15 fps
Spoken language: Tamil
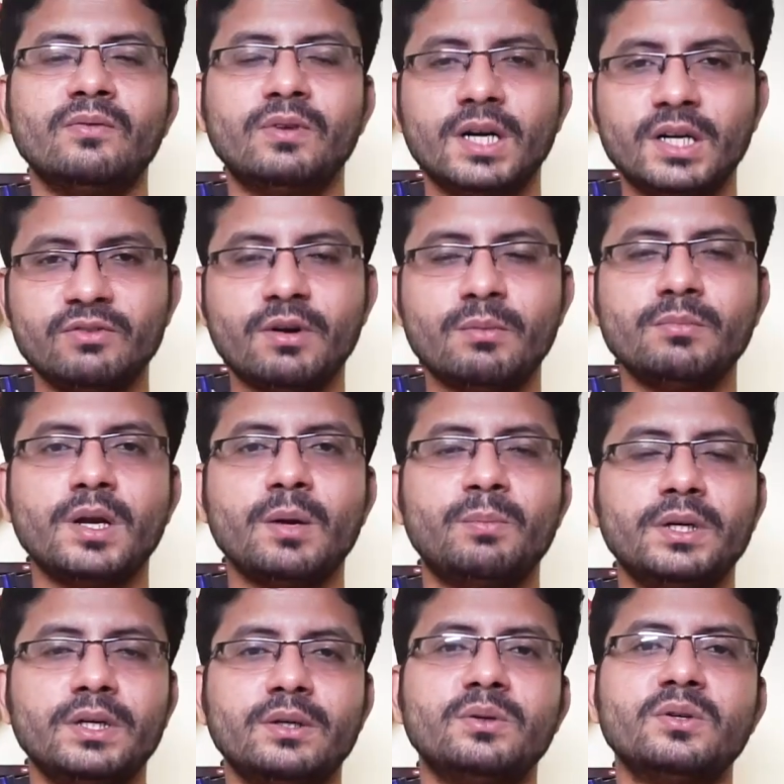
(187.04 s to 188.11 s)
வடிவம்
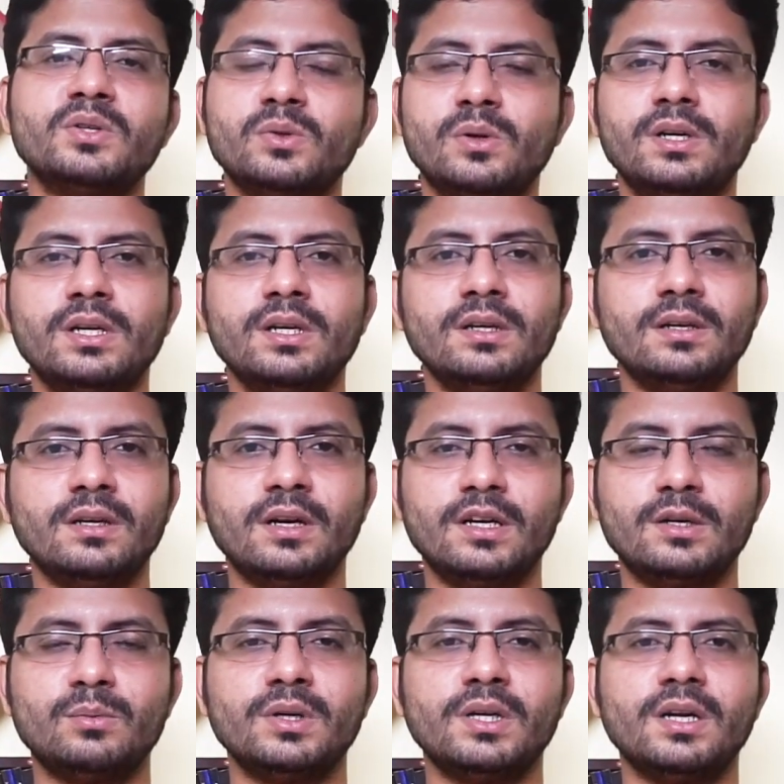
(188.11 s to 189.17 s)
எப்படி இருக்குன்னு சொல்லி
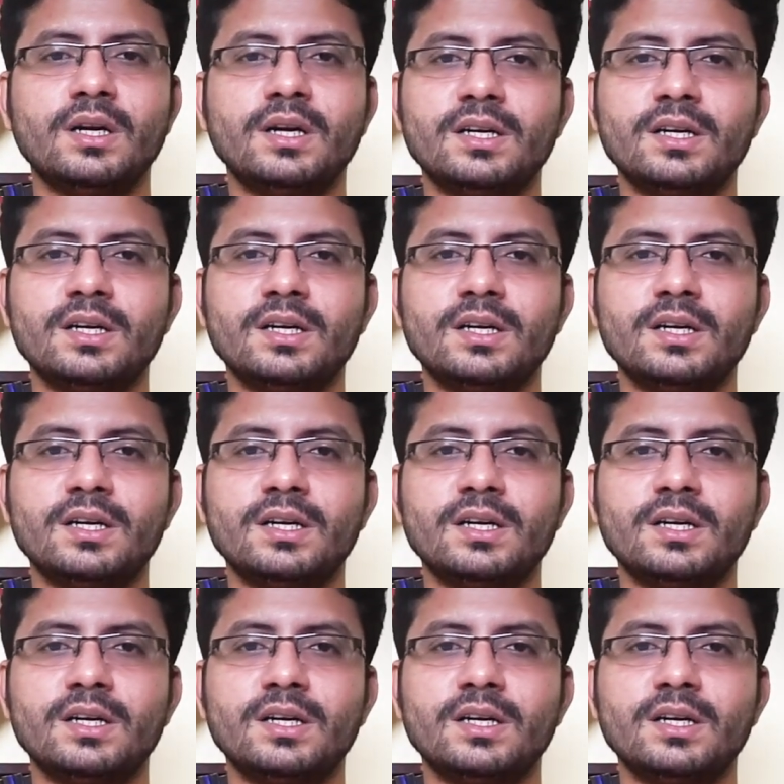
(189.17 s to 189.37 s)
கண்டுபிடிக்க